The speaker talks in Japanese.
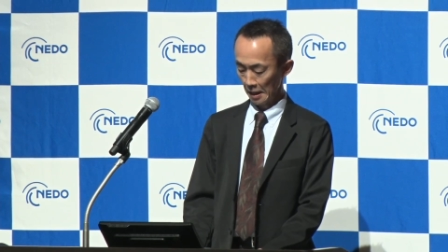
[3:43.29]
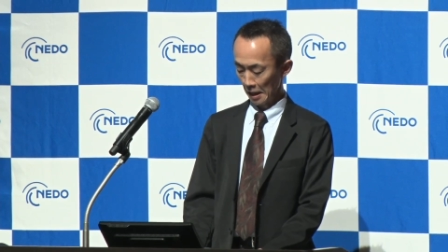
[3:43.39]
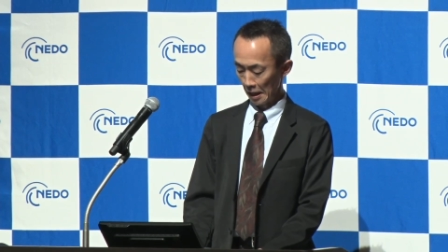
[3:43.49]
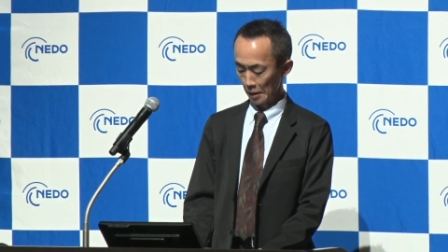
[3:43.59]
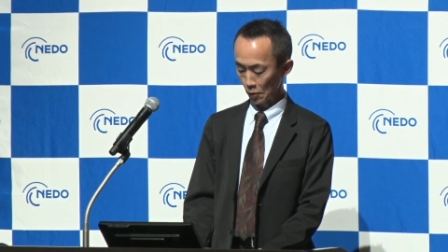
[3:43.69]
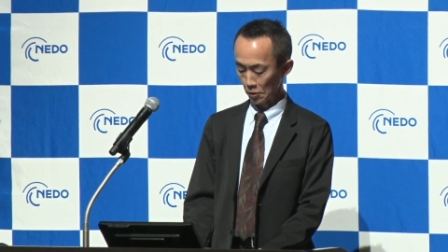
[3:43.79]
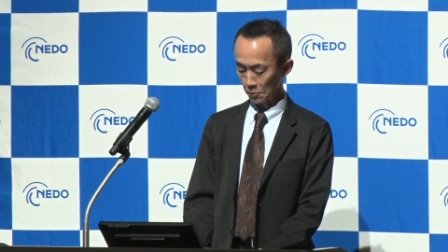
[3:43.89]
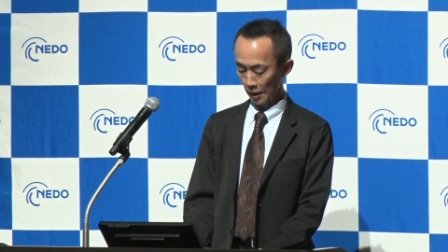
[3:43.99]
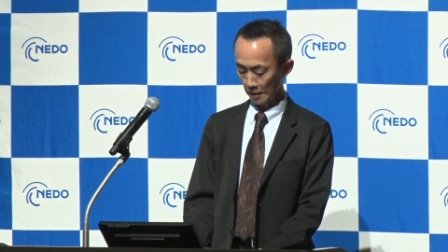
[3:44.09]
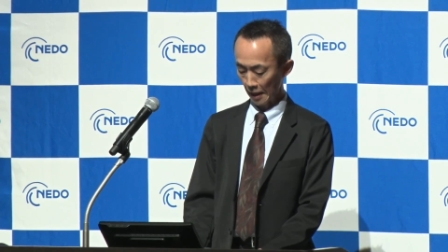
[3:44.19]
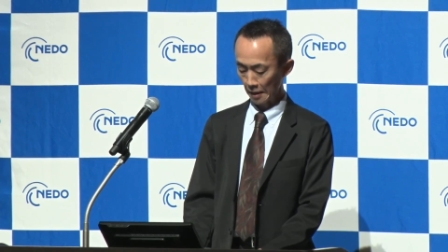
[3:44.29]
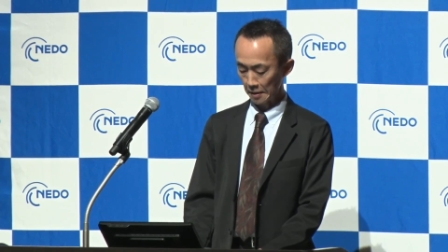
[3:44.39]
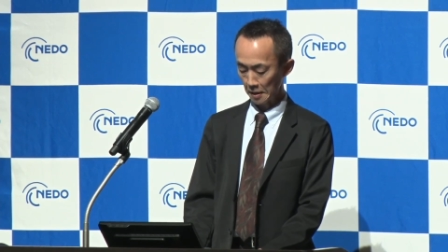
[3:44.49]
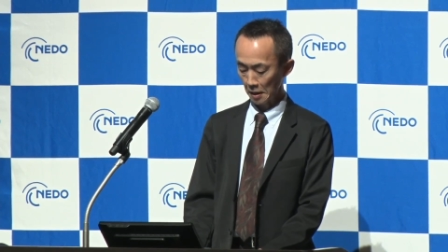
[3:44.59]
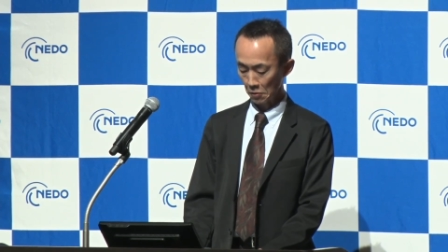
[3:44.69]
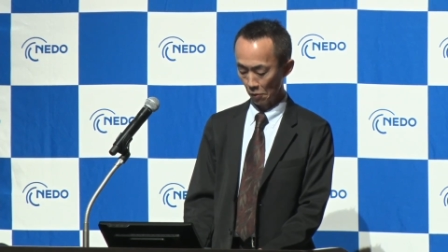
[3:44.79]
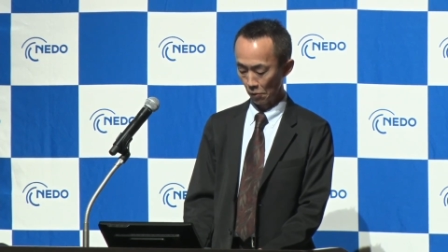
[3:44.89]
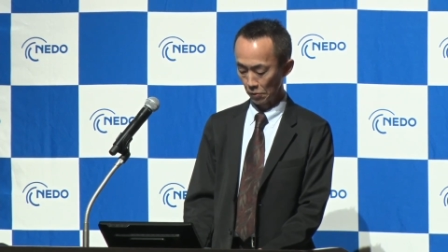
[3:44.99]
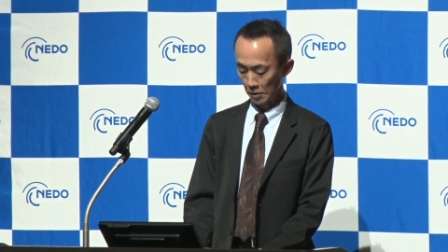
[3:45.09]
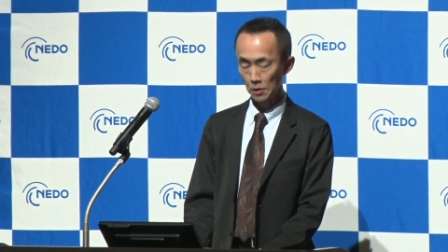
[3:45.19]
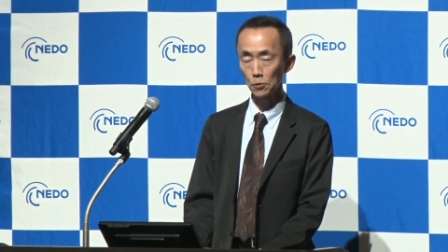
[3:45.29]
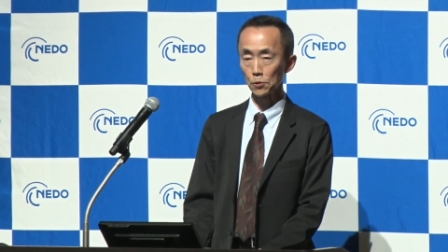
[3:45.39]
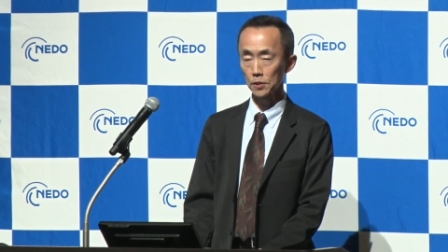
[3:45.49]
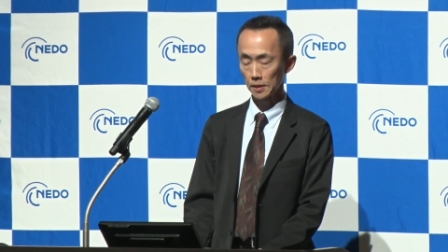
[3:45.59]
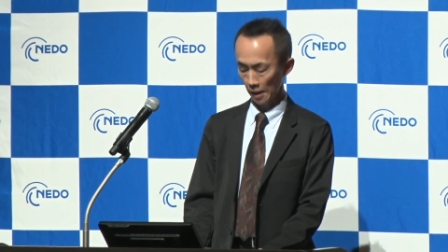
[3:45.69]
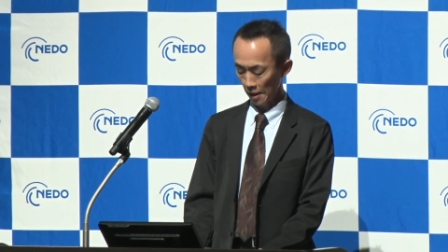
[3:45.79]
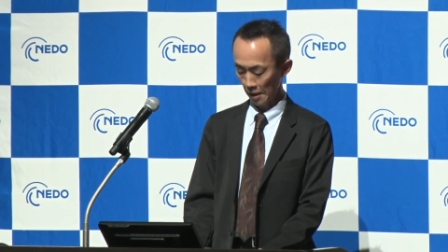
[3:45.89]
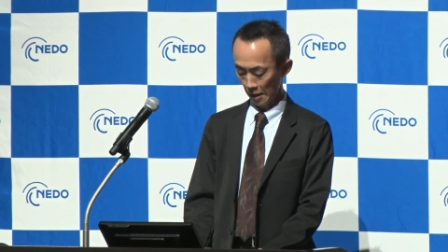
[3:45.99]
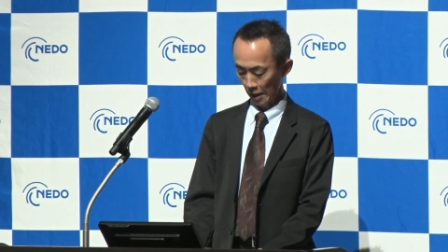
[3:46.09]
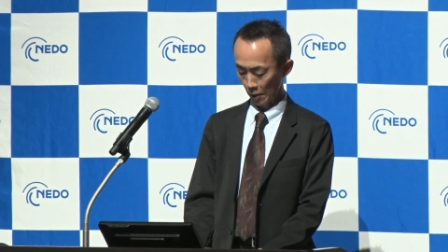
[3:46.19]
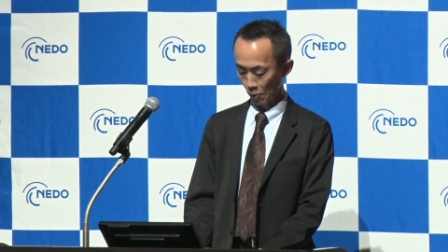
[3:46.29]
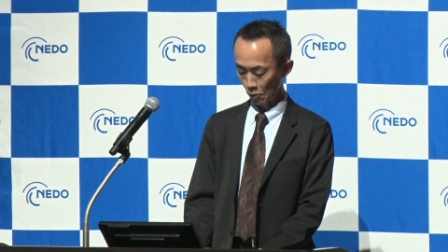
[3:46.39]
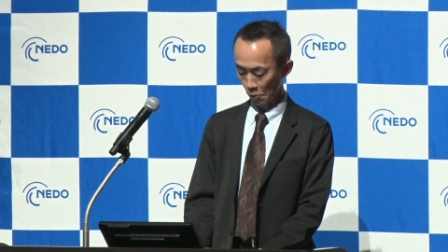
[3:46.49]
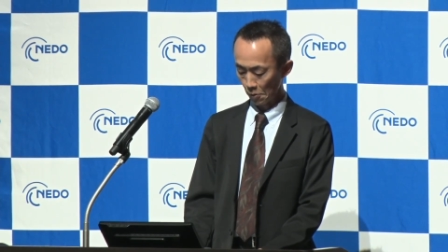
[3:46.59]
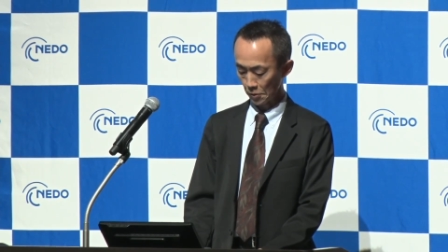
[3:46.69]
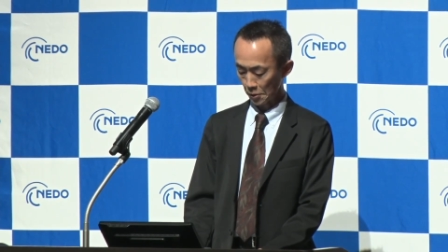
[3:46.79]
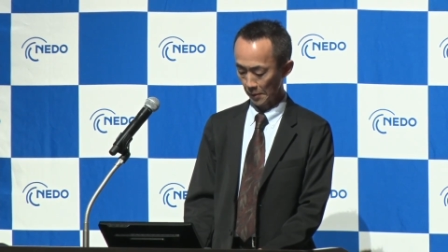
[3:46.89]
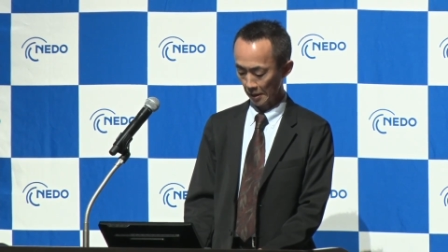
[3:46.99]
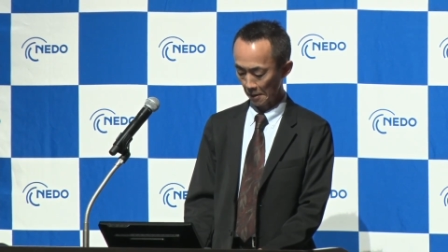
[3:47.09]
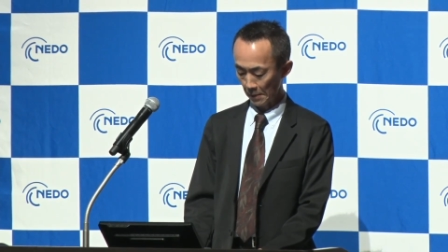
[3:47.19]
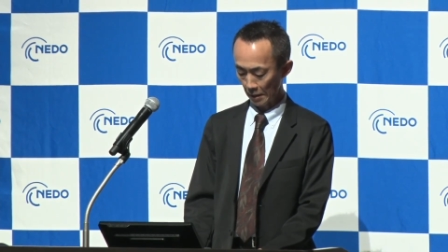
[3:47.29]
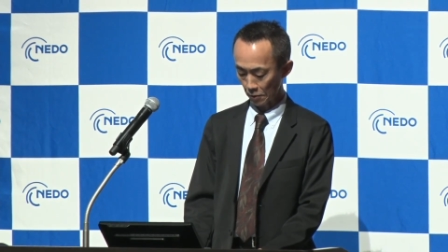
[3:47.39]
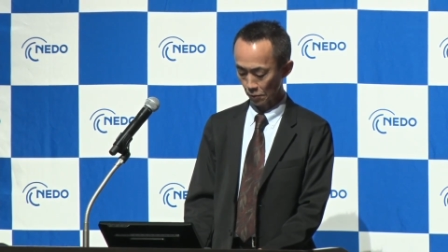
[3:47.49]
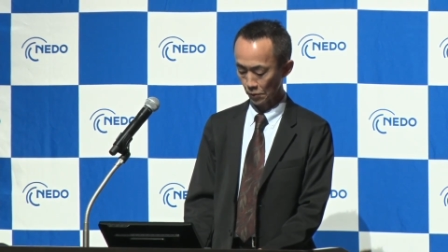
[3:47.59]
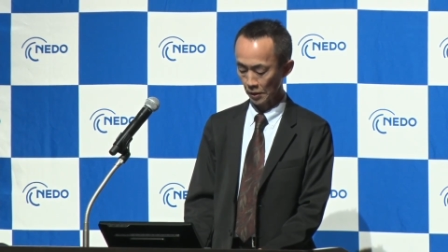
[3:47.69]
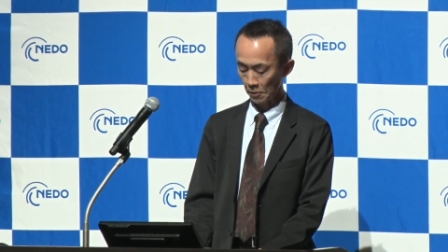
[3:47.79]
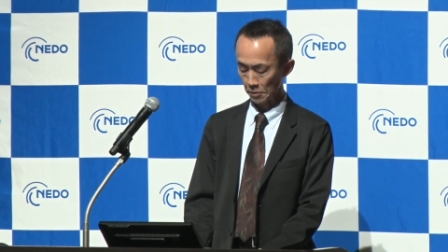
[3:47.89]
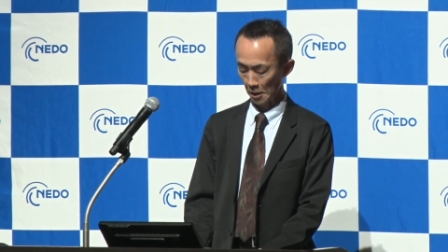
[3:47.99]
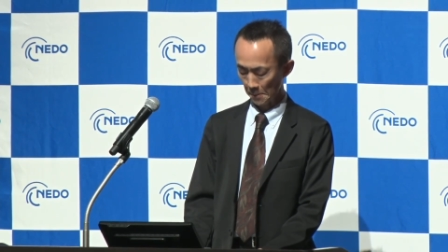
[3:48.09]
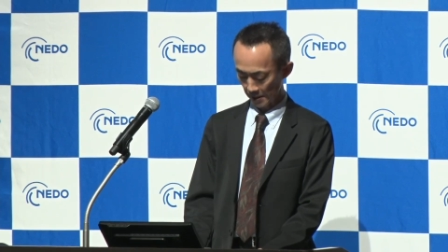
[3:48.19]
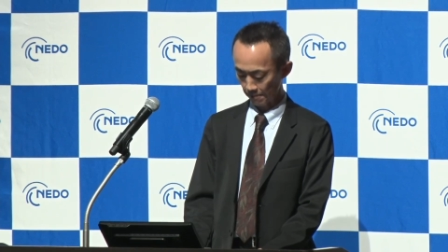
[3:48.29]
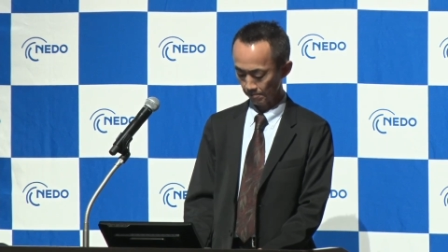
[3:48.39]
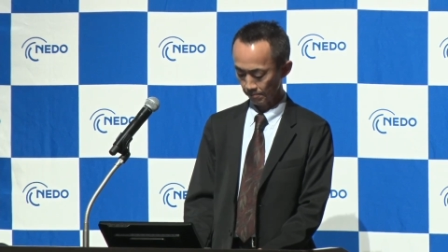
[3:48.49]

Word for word: それに向けた支援をネドとして今後も進めてまいる所存でございます。